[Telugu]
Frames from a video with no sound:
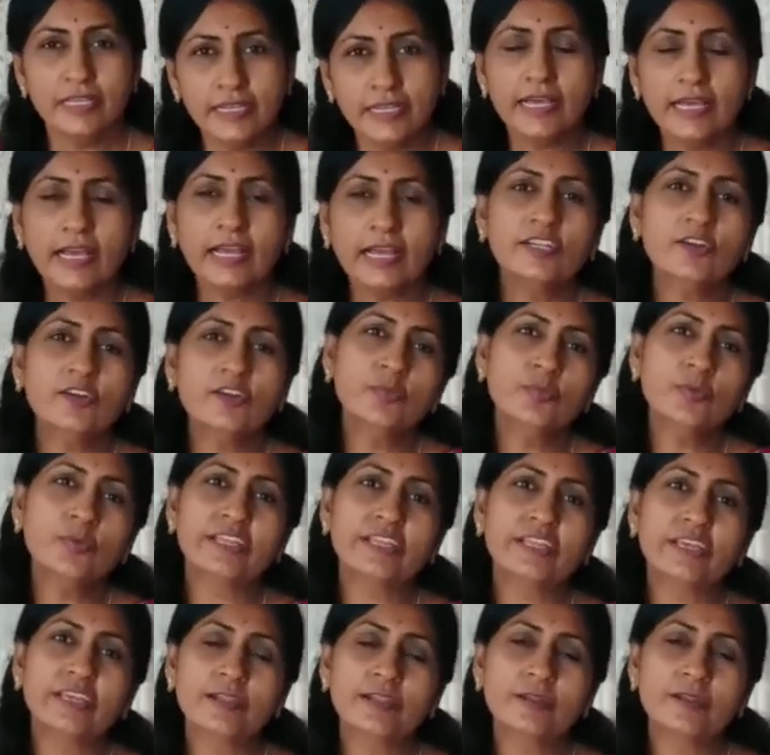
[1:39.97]
ఈ లాక్డౌన్
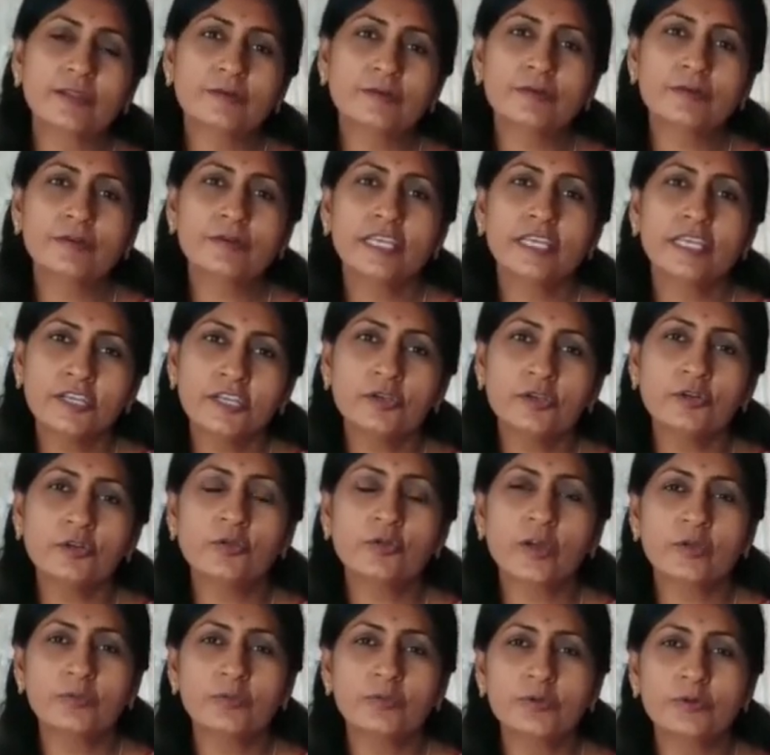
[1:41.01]
పీరియడ్లో
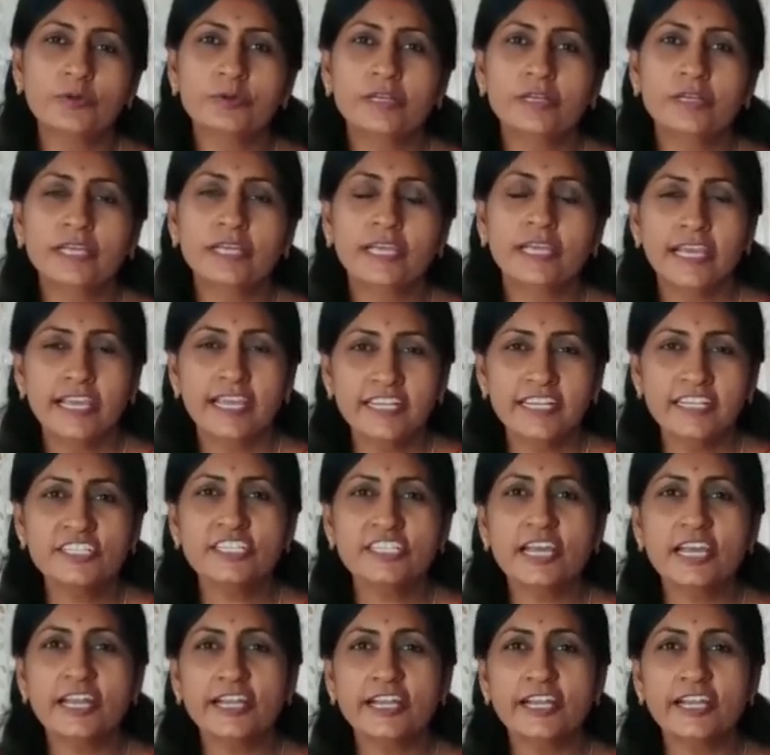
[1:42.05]
ఇంకోవైపు
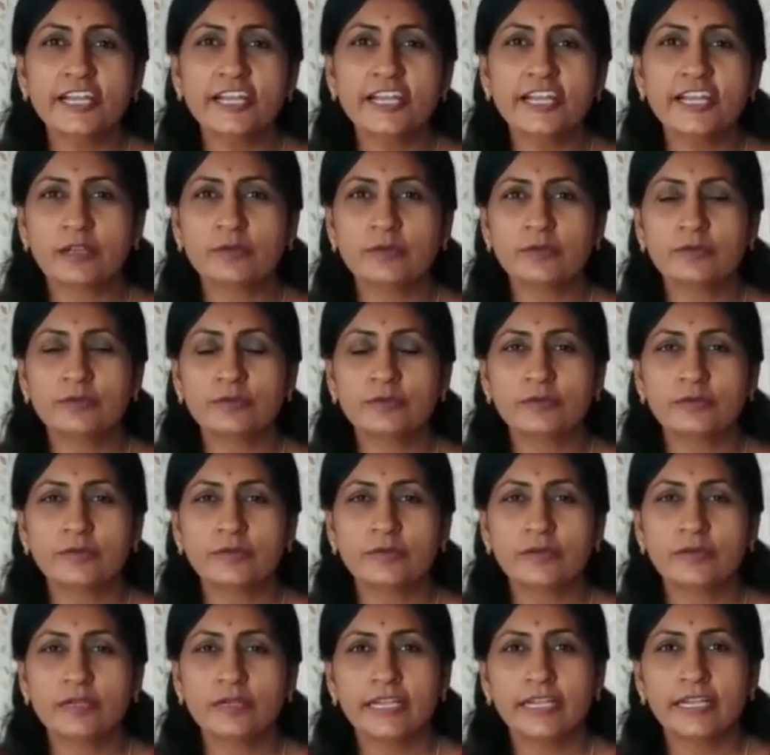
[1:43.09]
ఎన్సీఆర్టీ వాళ్ళు
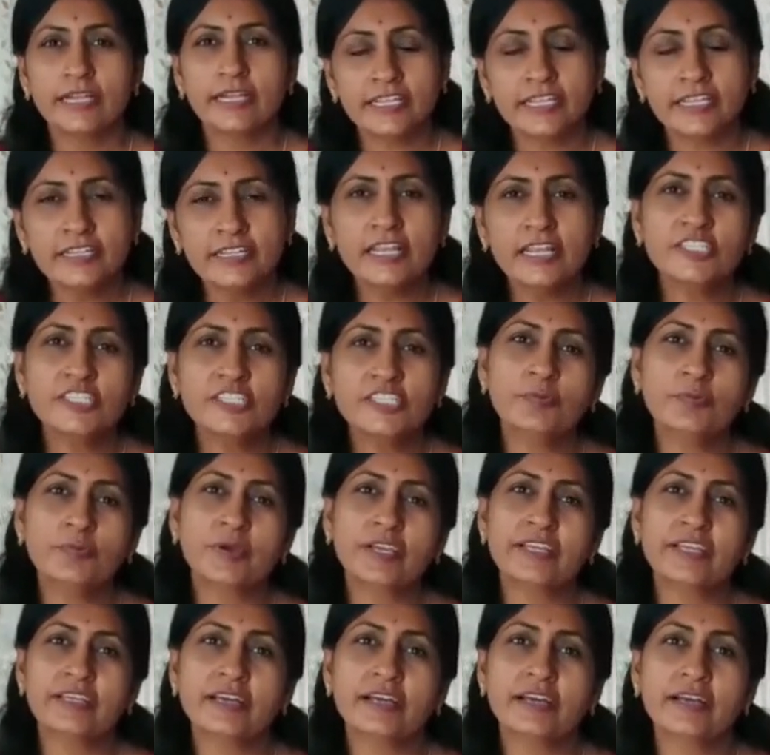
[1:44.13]
టెక్నాలజీ
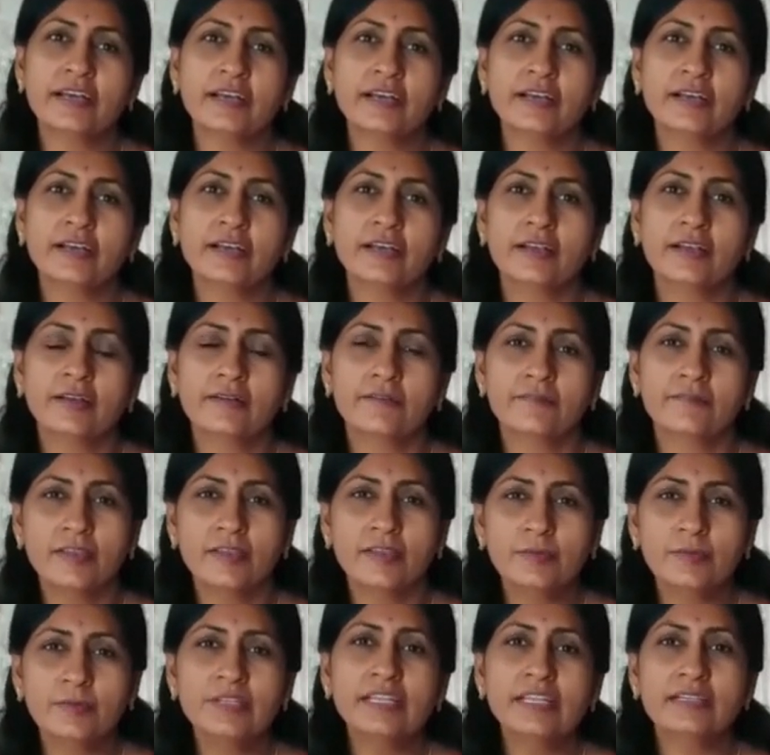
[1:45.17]
పైన
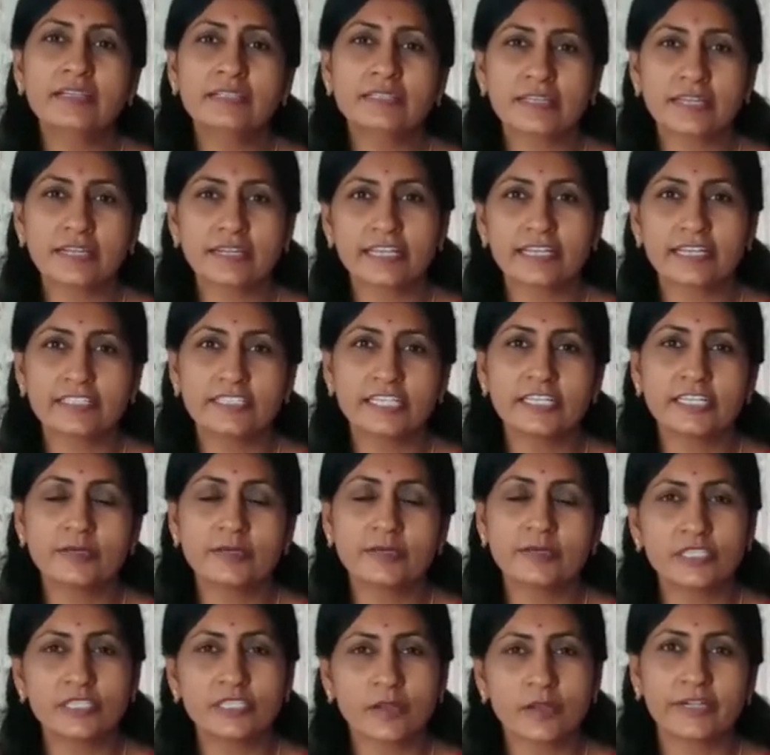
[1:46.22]
వెబినార్స్ కండక్ట్
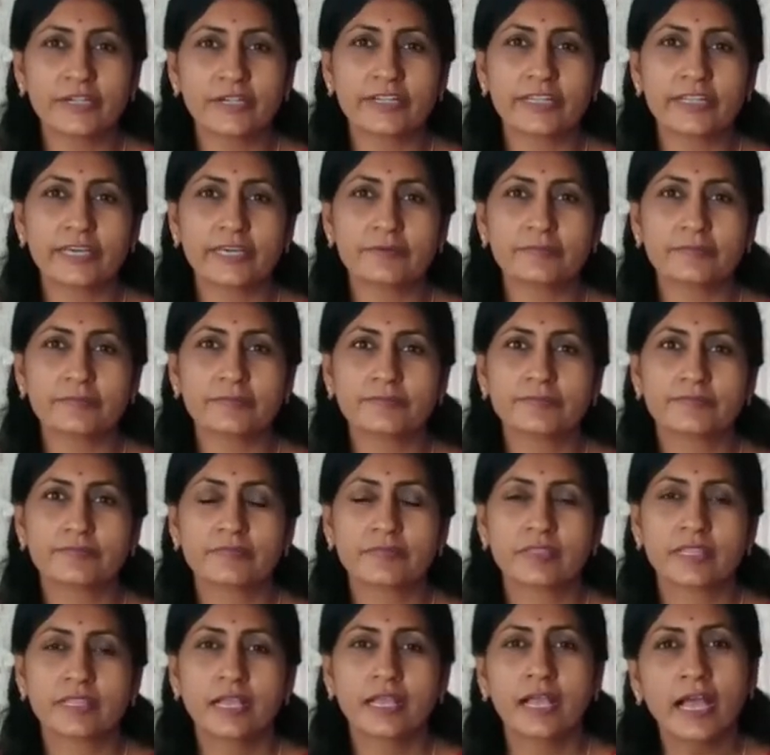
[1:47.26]
చేయడం మొదలుపెట్టారు
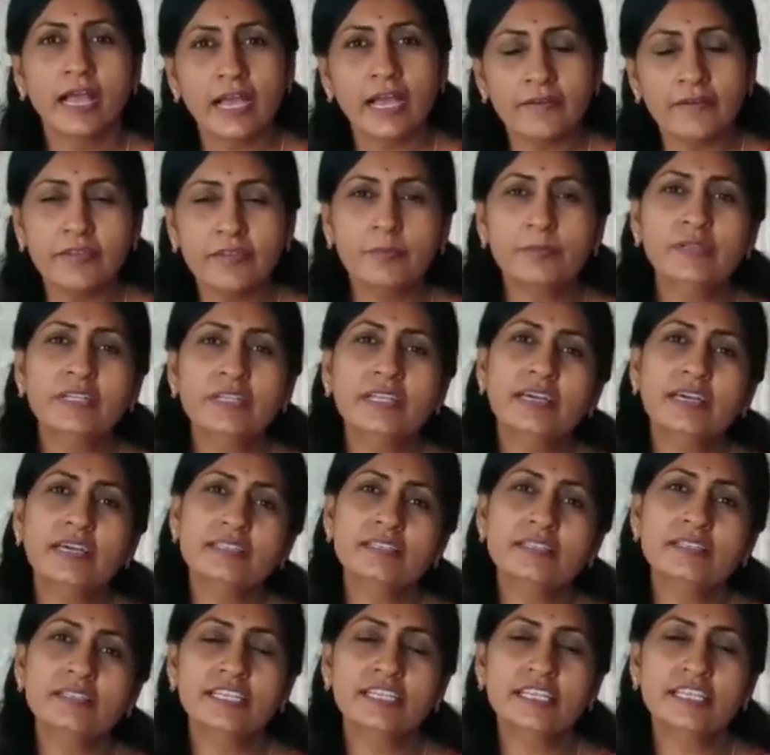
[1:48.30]
ఆ
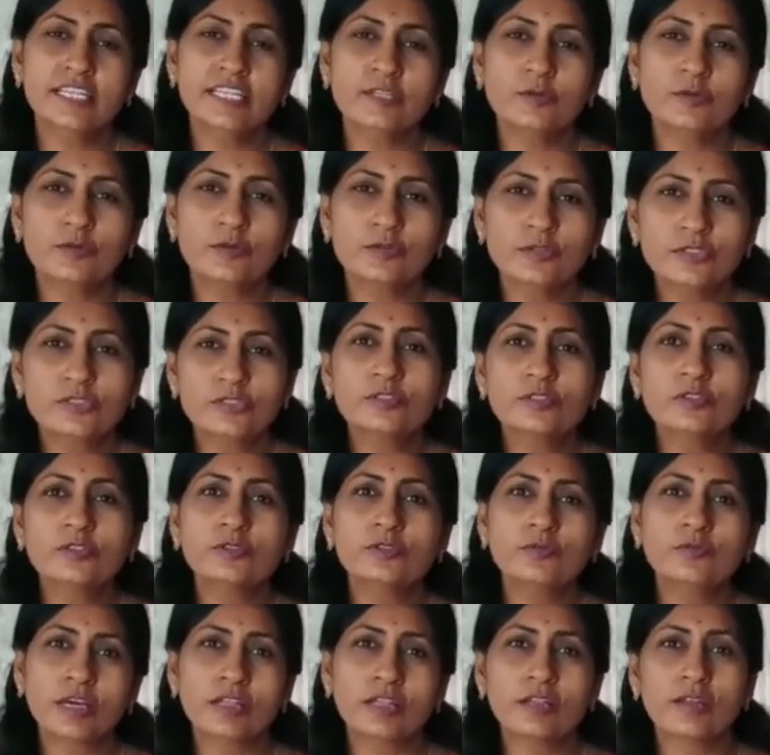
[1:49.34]
వెబినార్స్ నేను రోజు
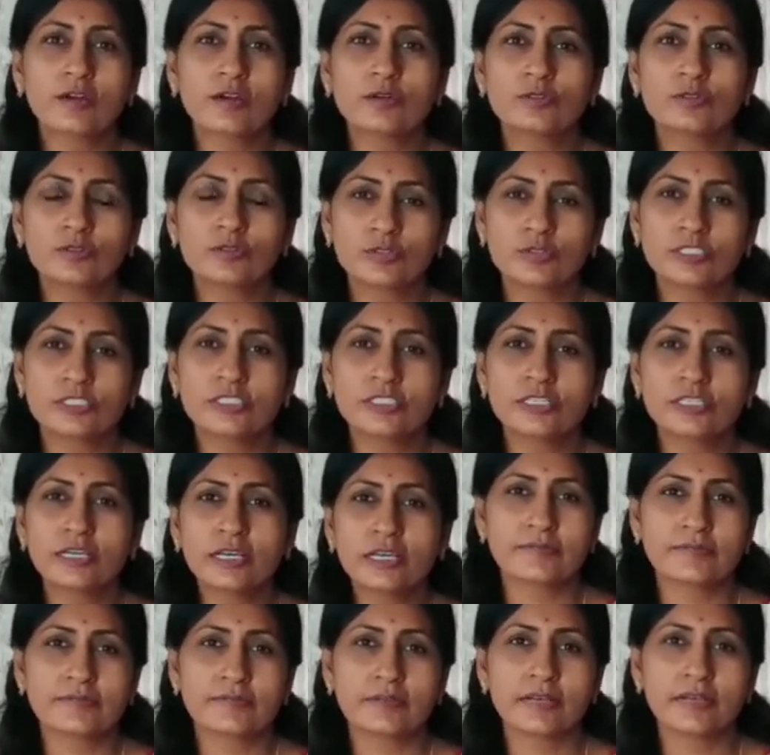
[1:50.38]
ఫాలో అవుతూ
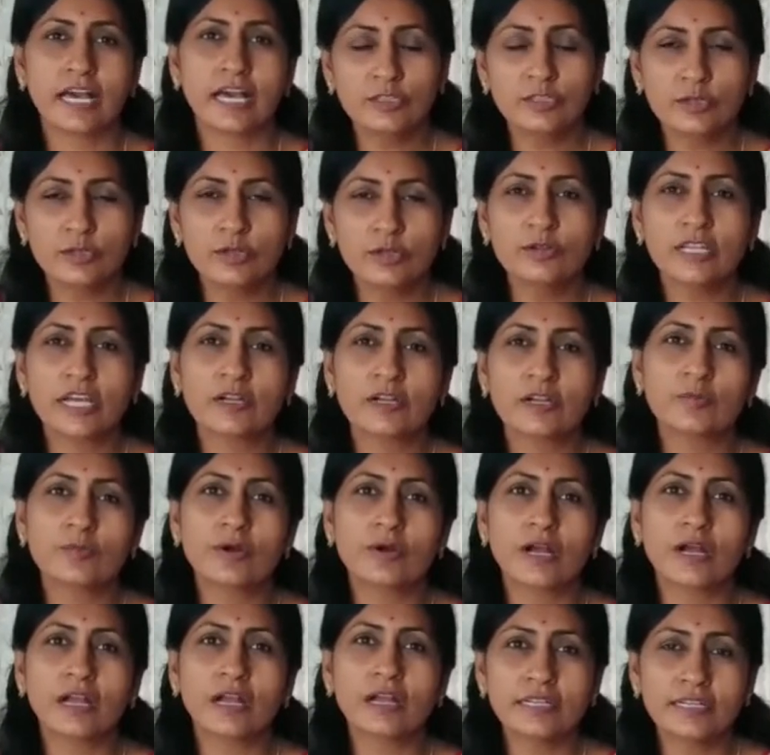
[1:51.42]
వచ్చేసాను అందులో నాకు
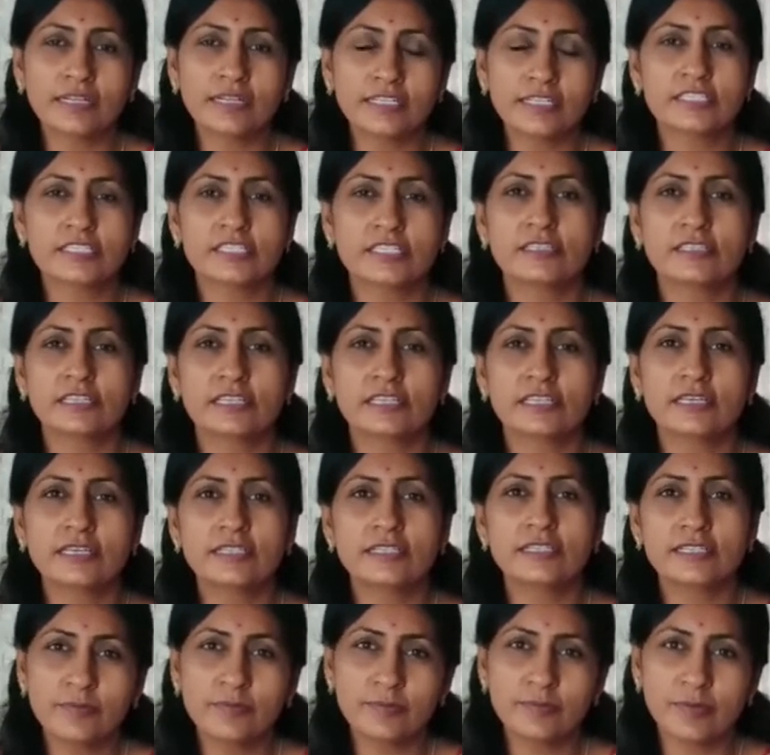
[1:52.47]
బాగా నచ్చింది
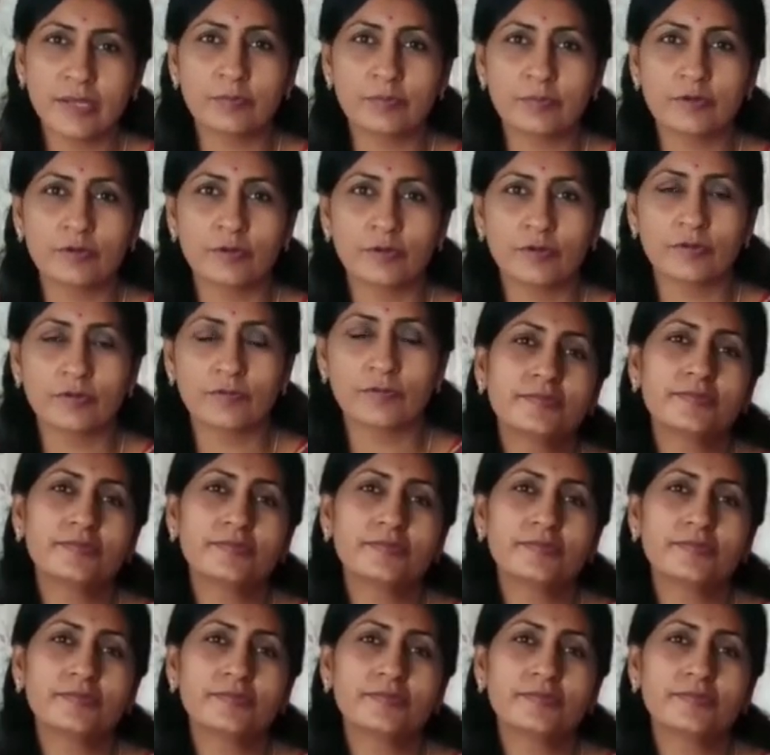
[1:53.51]
సి మ్యాప్ టూ